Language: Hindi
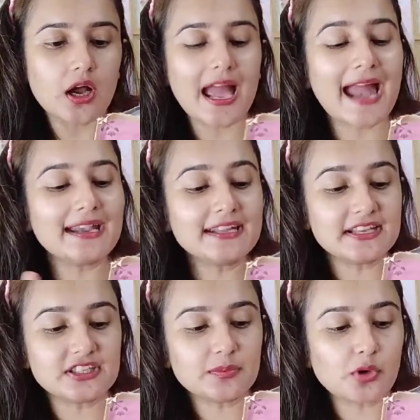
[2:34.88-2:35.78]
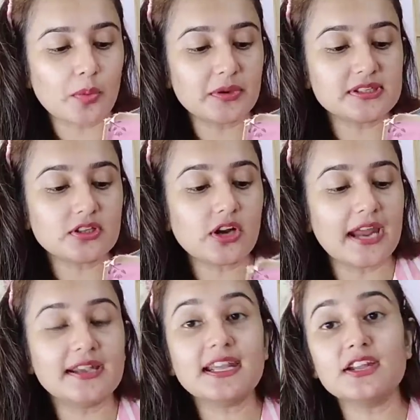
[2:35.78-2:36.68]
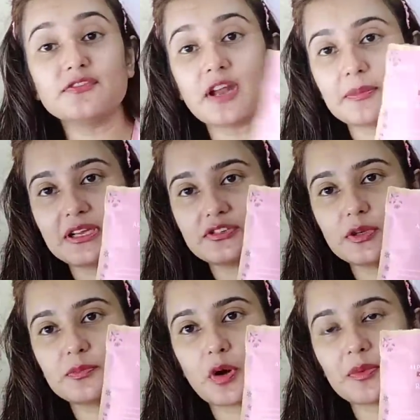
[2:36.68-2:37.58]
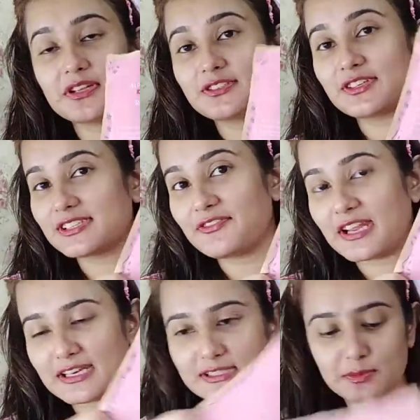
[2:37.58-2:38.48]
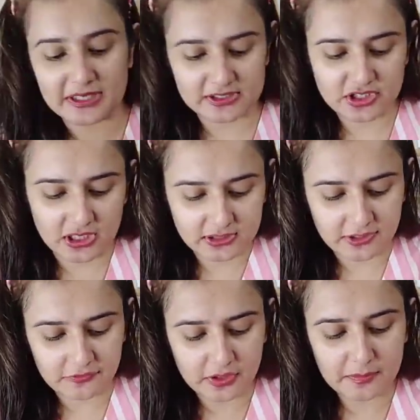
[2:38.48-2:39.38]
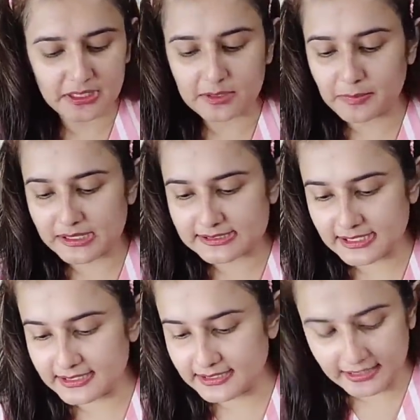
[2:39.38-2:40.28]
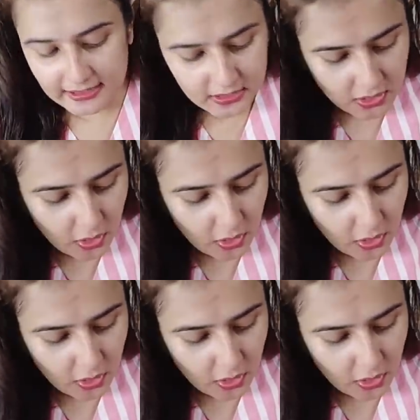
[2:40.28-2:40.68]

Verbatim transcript: एंटी एजिंग प्रॉपर्टीज़ और एंटी इन्फ्लामेटरी प्रॉपर्टीज़ और इसकी फ्रेगनेंस बड़ी अच्छी आती है फिर मेरे पास है ये